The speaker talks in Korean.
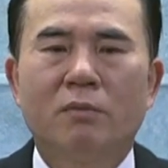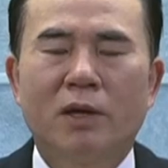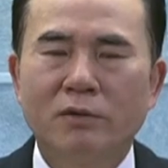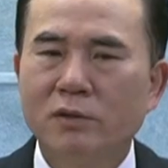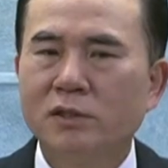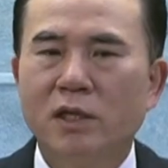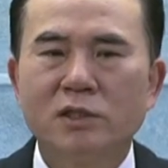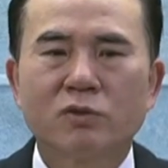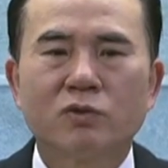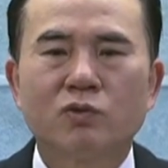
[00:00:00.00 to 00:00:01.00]
반드시
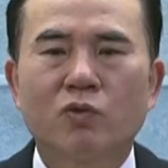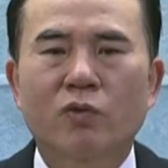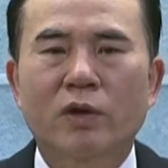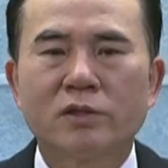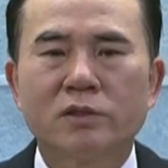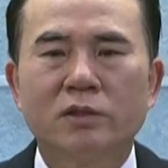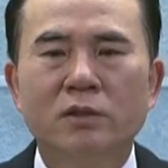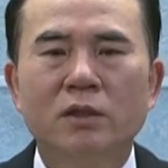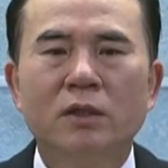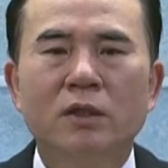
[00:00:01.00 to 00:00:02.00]
예수
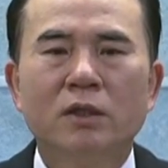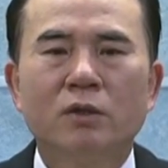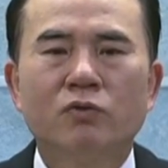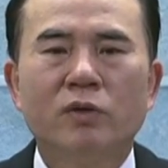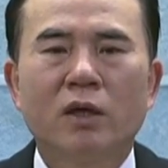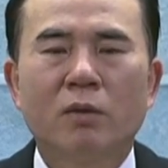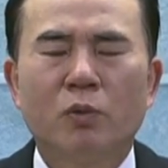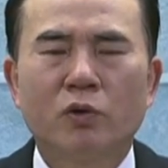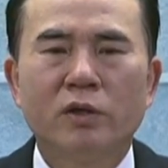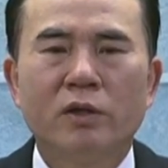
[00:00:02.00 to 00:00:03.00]
그리스도께서 우리에게
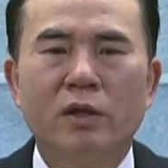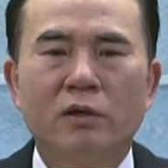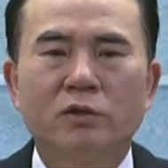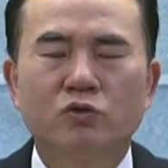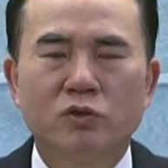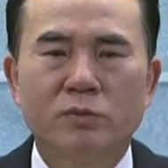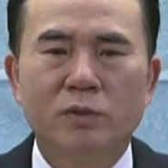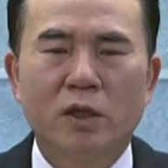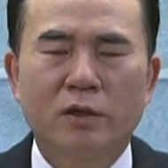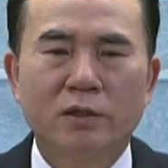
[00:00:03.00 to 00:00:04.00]
복이 되어
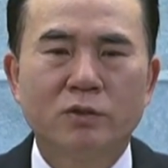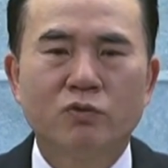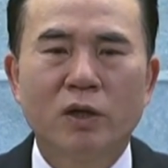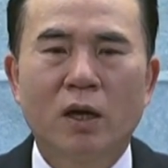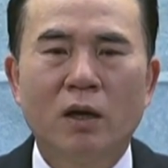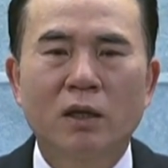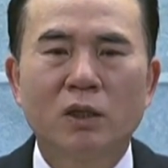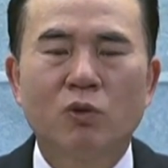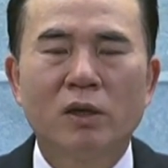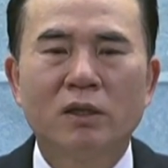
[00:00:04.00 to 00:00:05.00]
주십니다. 그래서 우리가
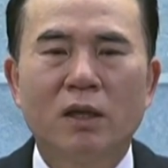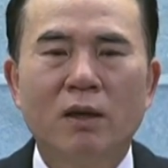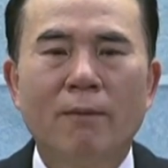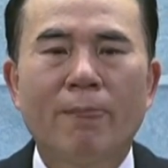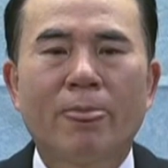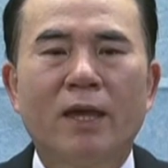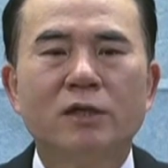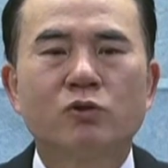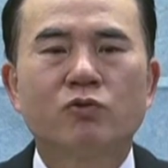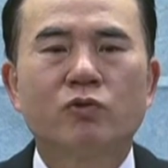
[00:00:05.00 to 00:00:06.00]
기도할 때
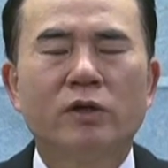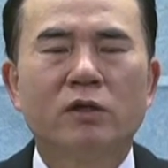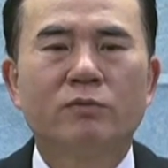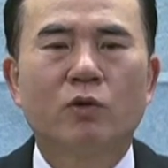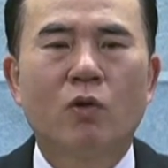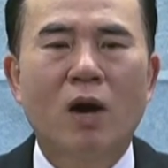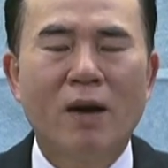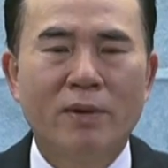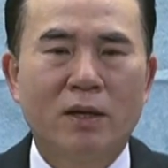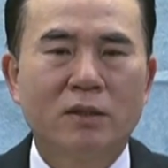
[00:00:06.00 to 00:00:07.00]
예수 그리스도 이름으로
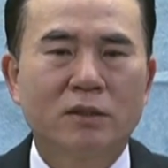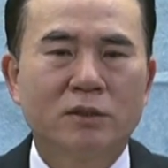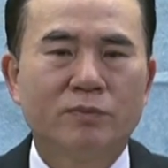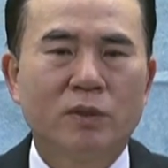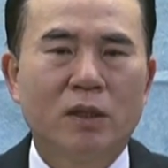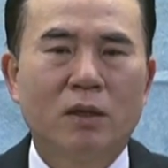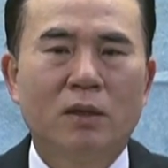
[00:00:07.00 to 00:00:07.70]
아멘하는 것입니다.